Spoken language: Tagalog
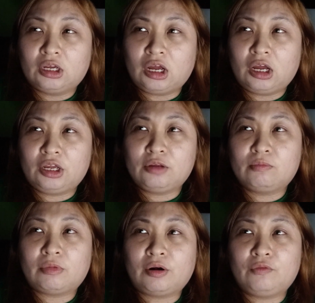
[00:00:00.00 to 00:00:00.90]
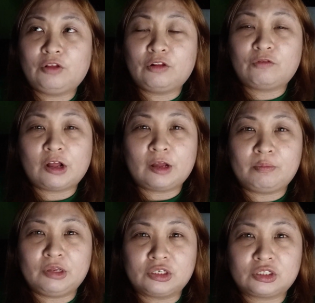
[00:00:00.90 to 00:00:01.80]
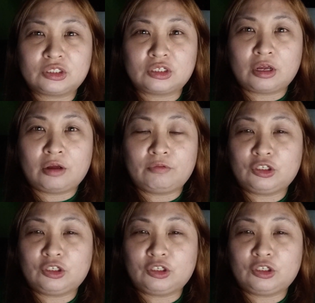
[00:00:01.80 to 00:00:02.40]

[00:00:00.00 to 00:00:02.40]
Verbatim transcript: uh, yung Marvin Fabis, uh,